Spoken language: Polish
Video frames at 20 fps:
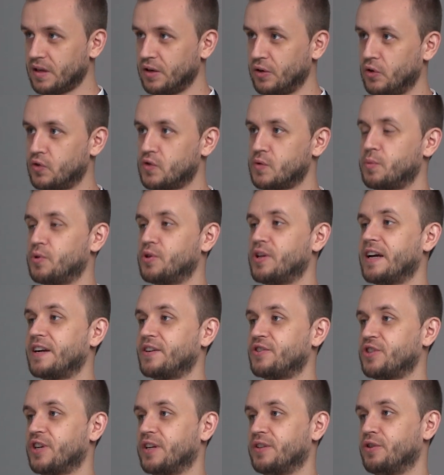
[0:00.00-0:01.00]

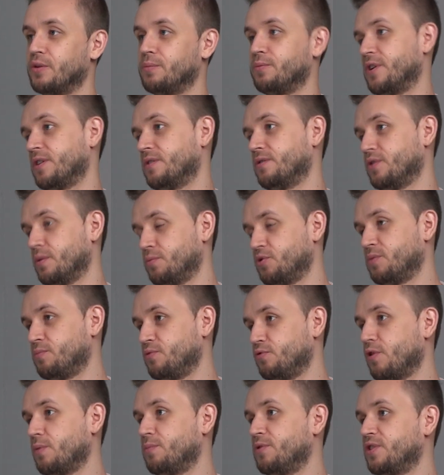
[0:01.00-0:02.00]
gospodarcze. Dobre, dobrze
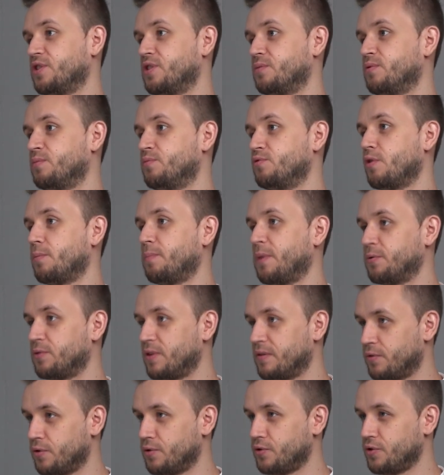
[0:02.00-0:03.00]
byłoby, gdyby było
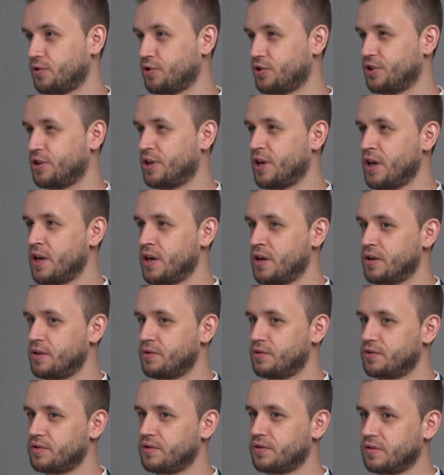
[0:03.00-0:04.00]
pełne wolności.
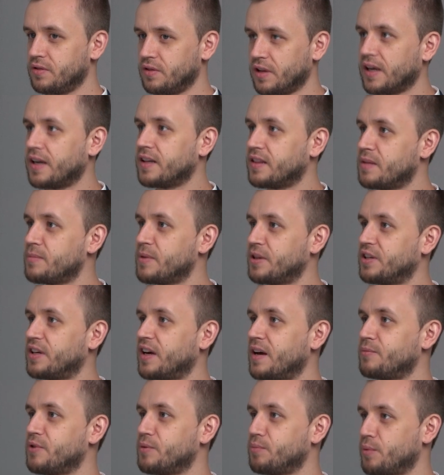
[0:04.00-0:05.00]
Taka
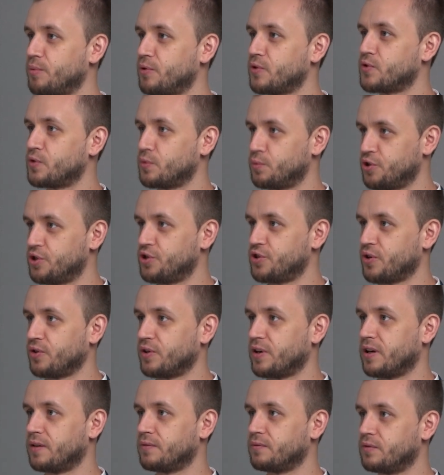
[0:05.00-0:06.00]
tematyka mnie po prostu
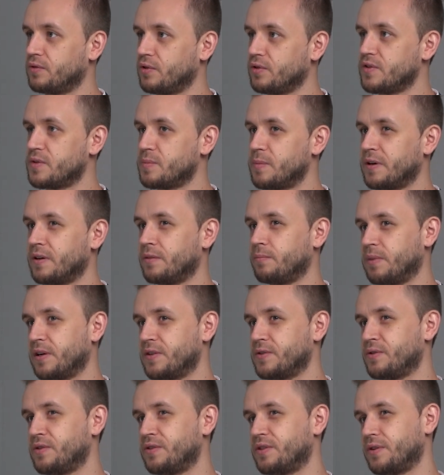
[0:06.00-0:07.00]
przyciąga. To jest ba
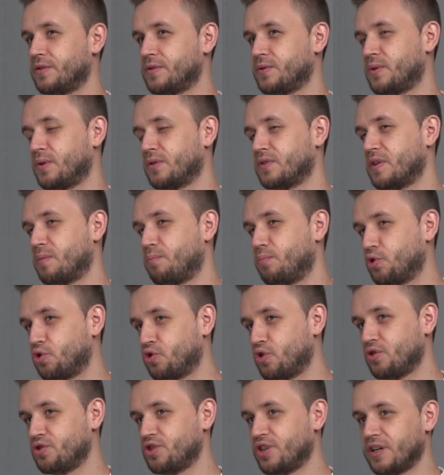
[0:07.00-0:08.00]
bardzo interesujące, bo
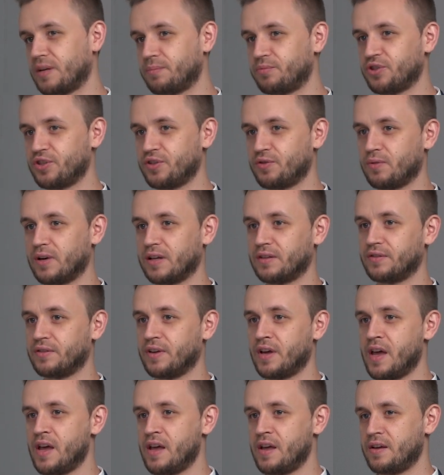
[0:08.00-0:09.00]
to, że na przykład
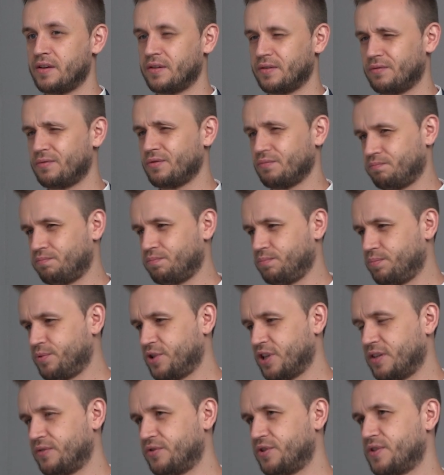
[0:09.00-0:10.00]
Y, to
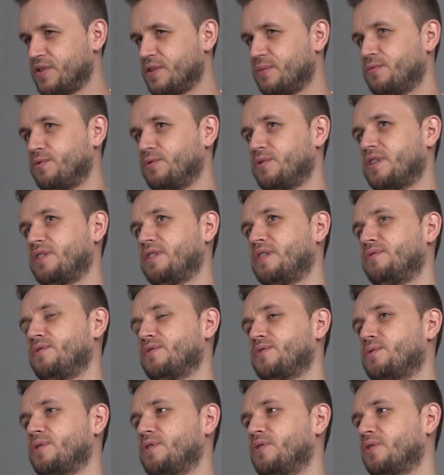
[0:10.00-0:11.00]
przede wszystkim tutaj
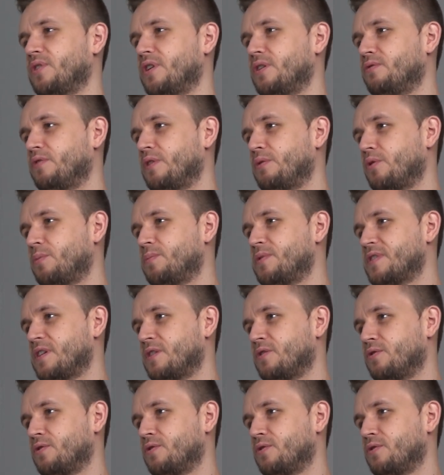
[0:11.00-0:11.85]
nawiązuje do krajów Europy